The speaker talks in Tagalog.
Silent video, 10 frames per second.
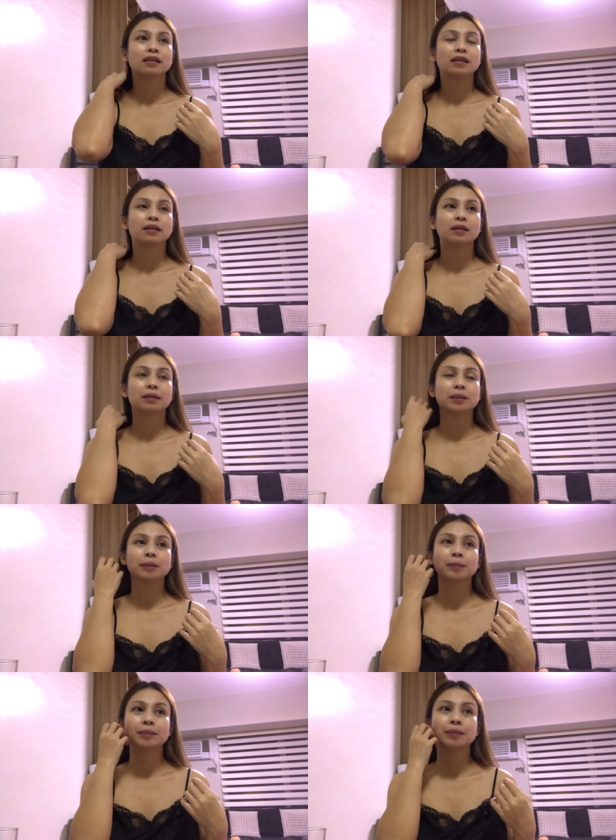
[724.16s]

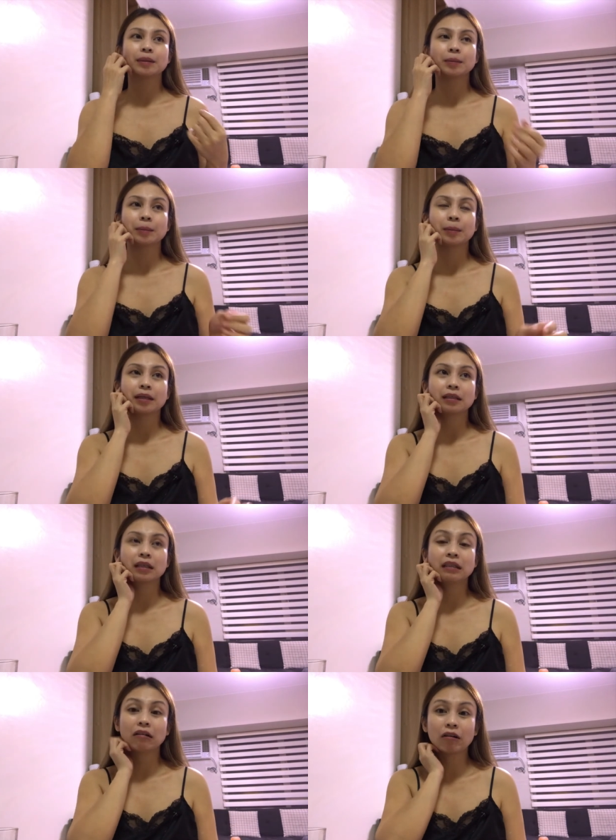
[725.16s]
Um, ano ba ba?
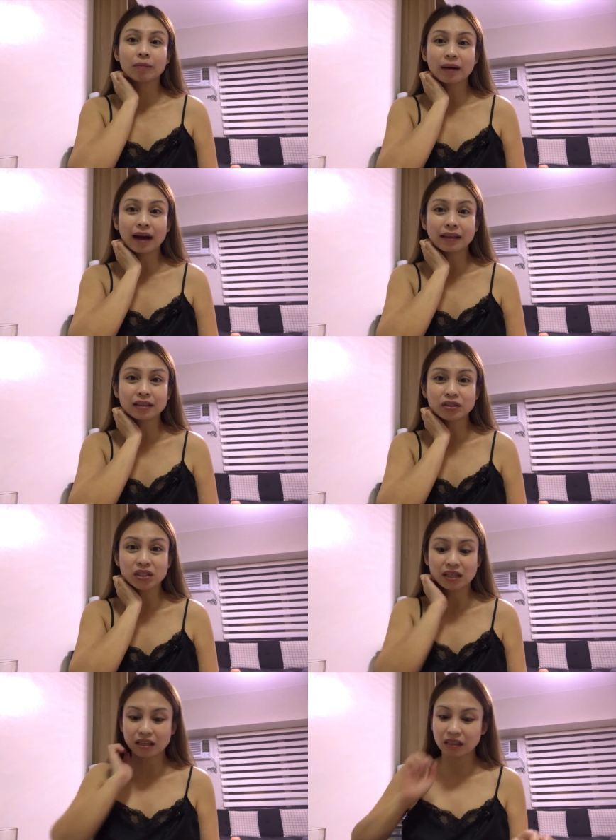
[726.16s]
Hindi ako kumakain ng
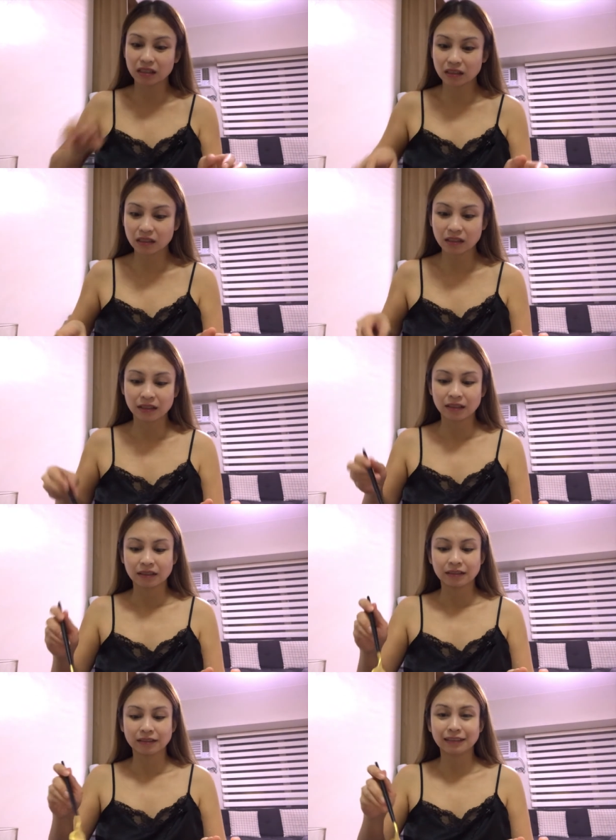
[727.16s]
cheese.
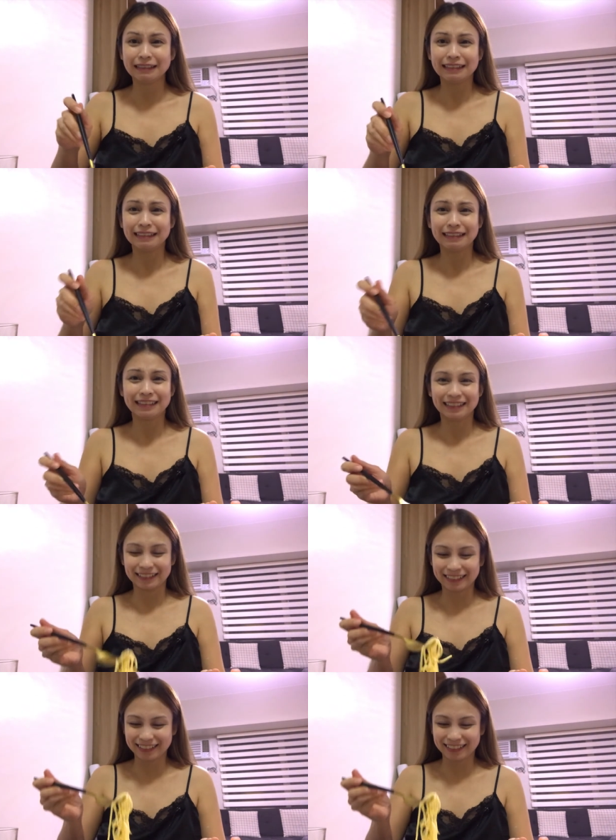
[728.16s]
Mm.